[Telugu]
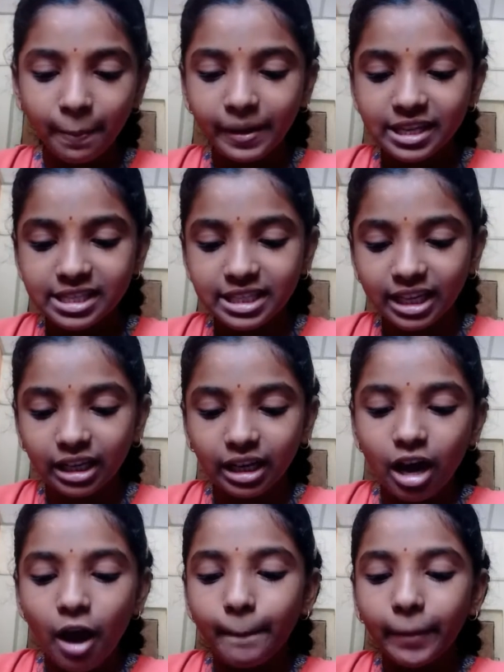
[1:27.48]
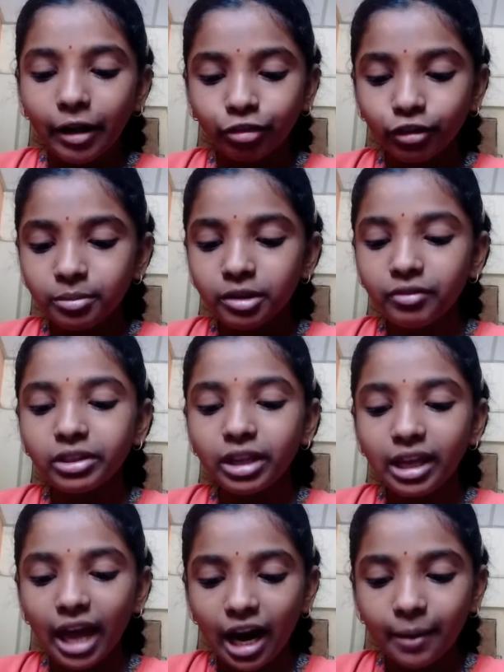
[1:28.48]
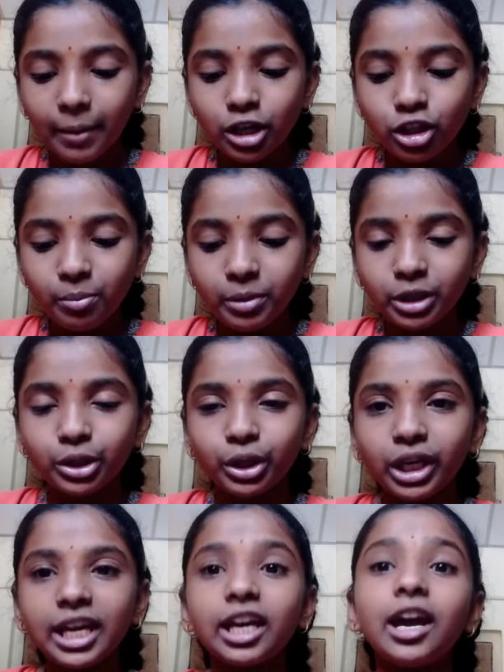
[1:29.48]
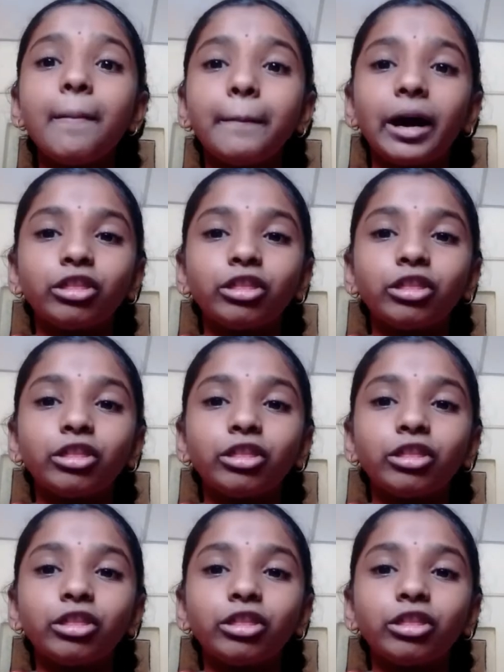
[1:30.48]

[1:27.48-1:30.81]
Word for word: విపి సింగ్ పంతొమ్మిది వందల ఎనభై తొమ్మిది నుండి